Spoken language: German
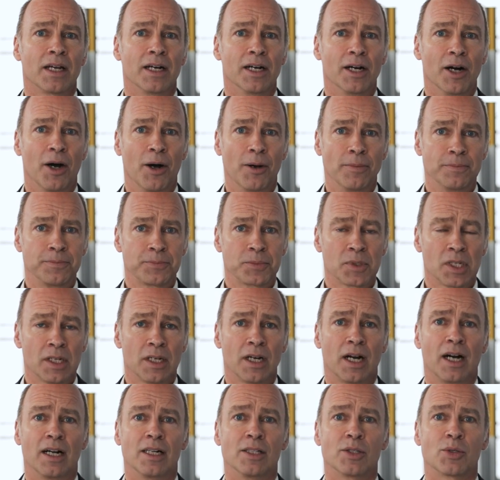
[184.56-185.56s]
ähm,
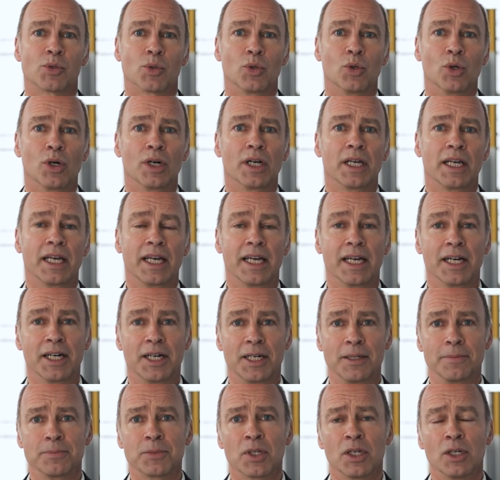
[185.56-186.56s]
also
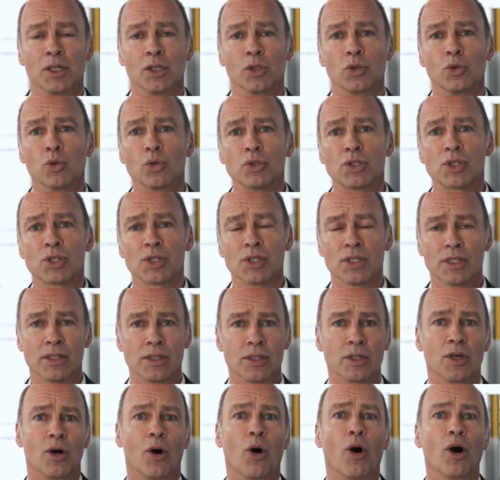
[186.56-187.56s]
eher
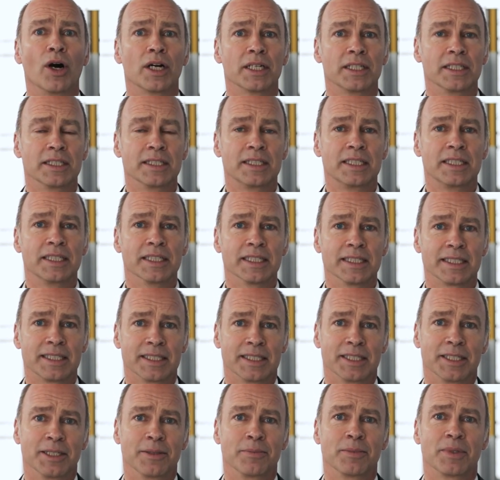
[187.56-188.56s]

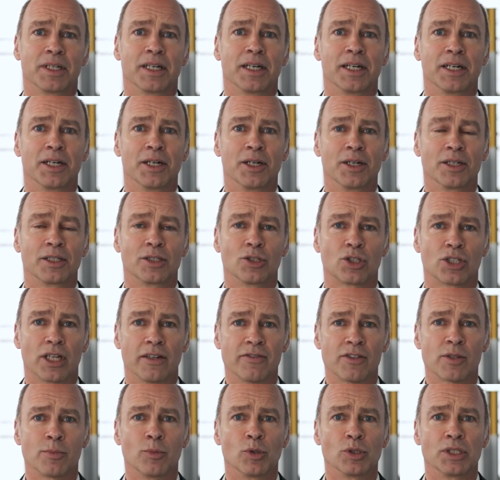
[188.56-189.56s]
nutzenorientierte äh,
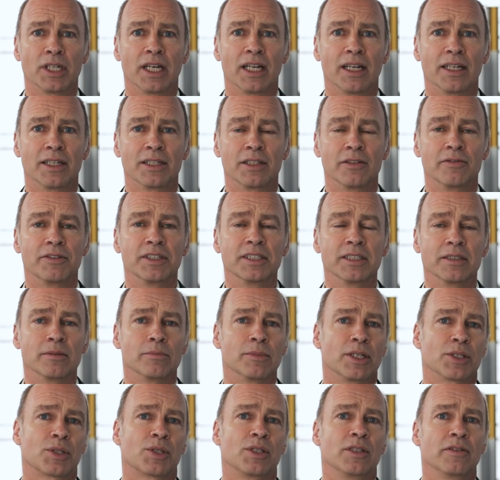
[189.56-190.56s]
Geschäftsmodelle,
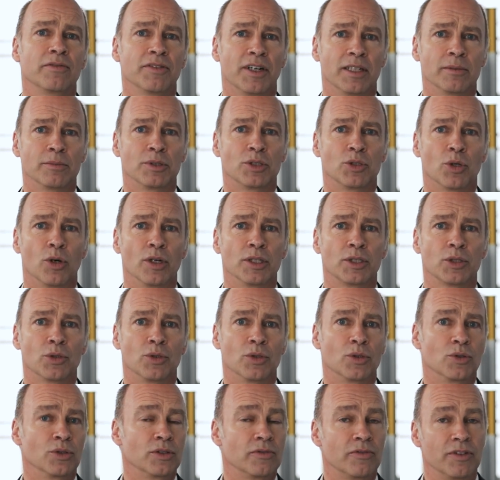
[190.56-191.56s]
gewinnen massiv an
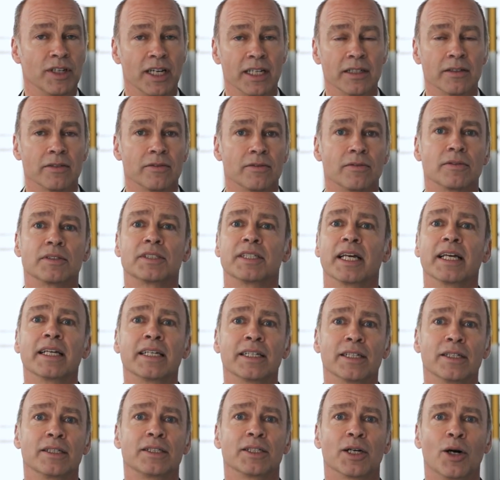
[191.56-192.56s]
Bedeutung und werden,
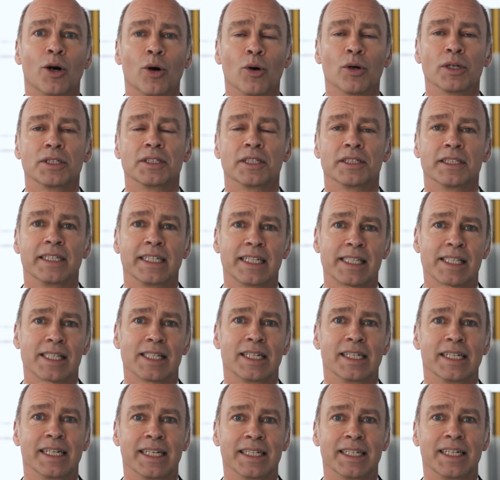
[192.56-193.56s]
denke ich, auch in der
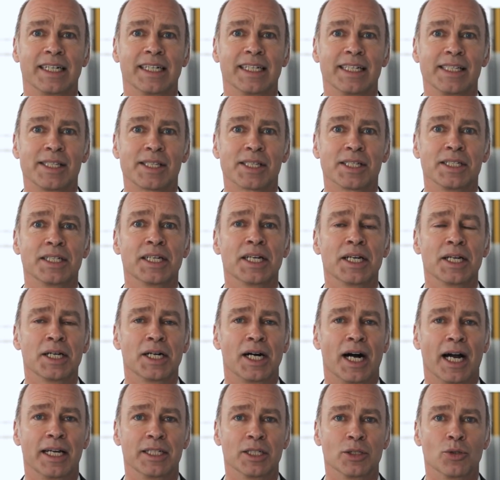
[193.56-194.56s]
nächsten Lernreise
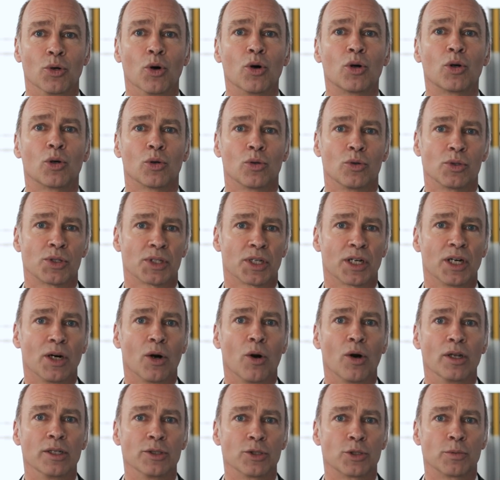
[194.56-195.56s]
eine noch größere
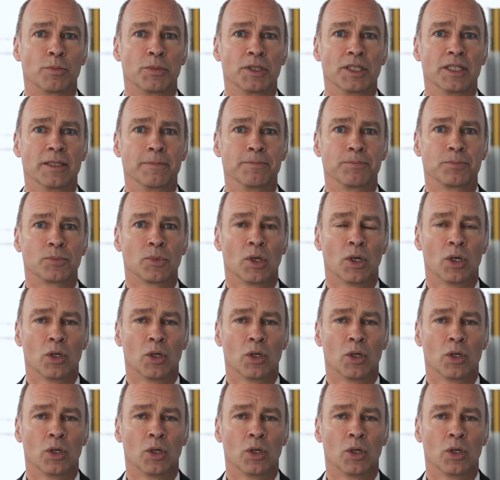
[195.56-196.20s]
Rolle spielen.